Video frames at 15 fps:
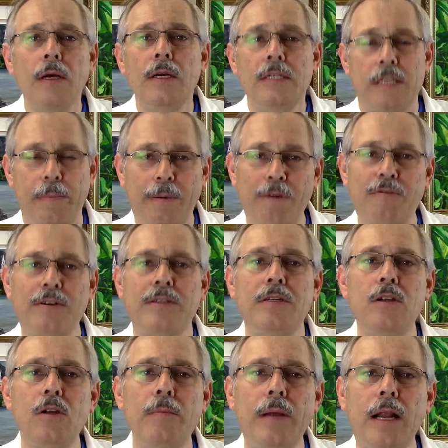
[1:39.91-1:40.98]
C'est pas
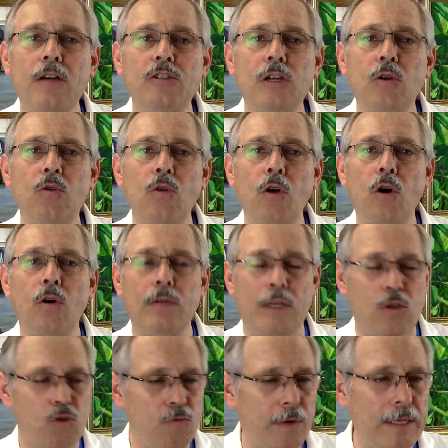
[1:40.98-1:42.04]
facile le mélange des couleurs, on a
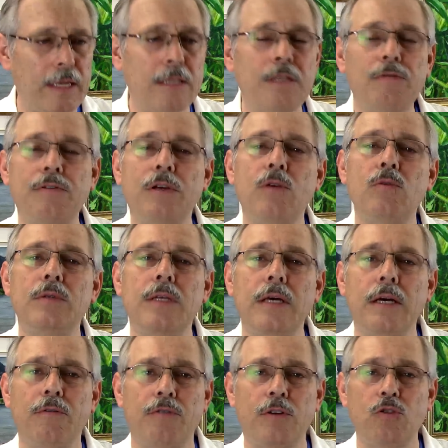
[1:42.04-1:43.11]
souvent de la difficulté
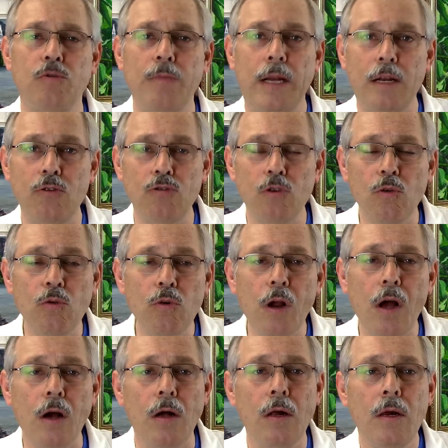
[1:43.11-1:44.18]
à faire du mélange de
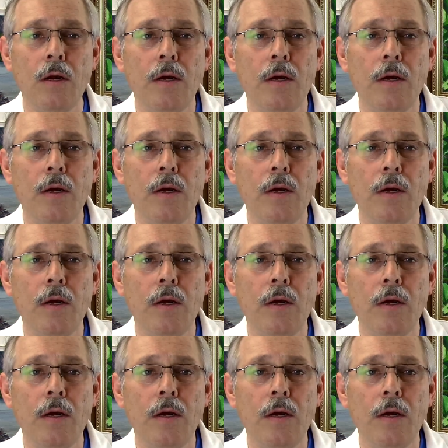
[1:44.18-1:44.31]
couleurs.